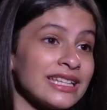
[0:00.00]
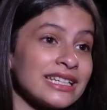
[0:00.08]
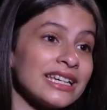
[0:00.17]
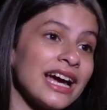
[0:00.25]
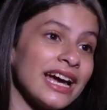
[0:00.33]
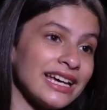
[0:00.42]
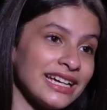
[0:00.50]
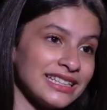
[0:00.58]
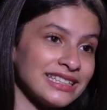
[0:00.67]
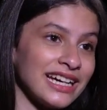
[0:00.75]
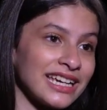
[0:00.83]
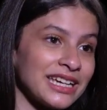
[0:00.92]
زيها هي
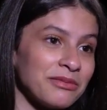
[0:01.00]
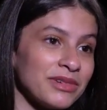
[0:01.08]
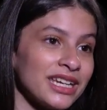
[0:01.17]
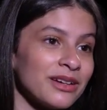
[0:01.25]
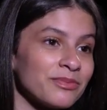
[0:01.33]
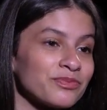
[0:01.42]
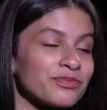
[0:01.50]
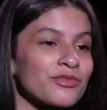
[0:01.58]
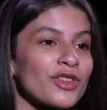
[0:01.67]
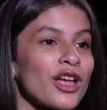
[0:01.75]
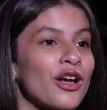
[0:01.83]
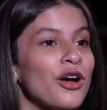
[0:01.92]
تحكمني
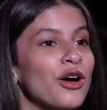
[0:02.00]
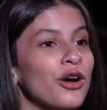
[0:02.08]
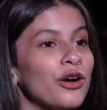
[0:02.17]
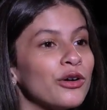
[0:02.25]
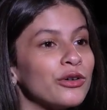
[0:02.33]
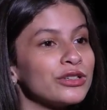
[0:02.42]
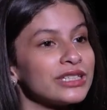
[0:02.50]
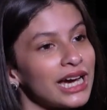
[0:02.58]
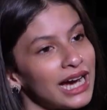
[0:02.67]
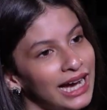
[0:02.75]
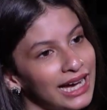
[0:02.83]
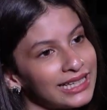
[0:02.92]

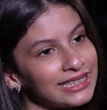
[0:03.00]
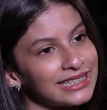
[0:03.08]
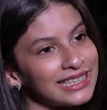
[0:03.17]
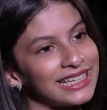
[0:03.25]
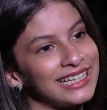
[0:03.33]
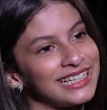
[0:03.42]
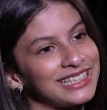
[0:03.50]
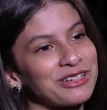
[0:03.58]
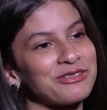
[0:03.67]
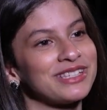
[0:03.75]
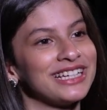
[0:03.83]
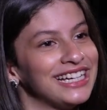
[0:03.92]
وجاء عاد
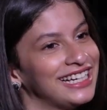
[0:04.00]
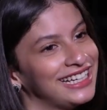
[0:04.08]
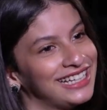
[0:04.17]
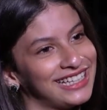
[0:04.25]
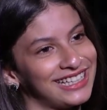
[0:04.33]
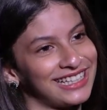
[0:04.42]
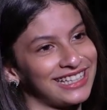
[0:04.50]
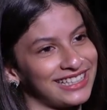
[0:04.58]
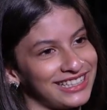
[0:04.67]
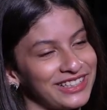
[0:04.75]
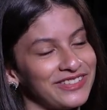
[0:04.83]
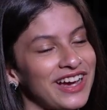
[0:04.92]
التوزيع
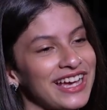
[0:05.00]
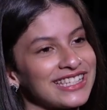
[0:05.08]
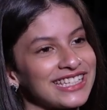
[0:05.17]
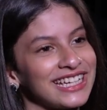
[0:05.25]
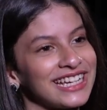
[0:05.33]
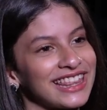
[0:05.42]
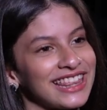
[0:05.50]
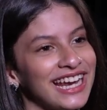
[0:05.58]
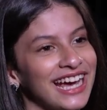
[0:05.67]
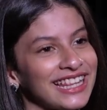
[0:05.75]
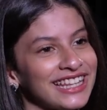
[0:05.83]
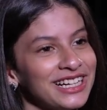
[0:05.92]
الفائزين
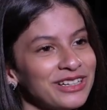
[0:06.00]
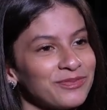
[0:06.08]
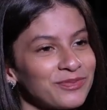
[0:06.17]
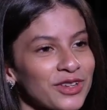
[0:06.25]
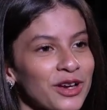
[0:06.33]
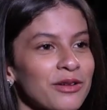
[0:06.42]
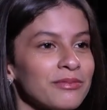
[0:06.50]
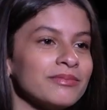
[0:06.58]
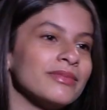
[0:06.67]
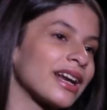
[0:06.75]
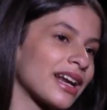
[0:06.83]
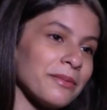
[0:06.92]
الثلاثة
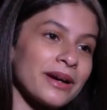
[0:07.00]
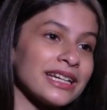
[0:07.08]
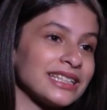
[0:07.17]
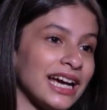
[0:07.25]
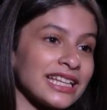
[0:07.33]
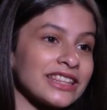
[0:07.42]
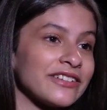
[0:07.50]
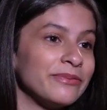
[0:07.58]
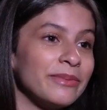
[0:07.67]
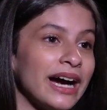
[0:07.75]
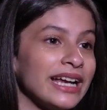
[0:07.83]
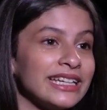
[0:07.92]
مرة ما كنت حاطة في
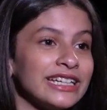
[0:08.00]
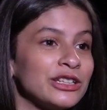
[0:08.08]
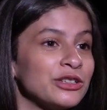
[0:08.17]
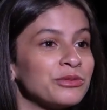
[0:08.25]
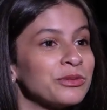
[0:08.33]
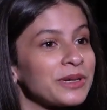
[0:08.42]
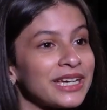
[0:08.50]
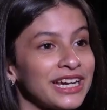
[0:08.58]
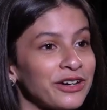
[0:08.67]
بالي إنه ممكن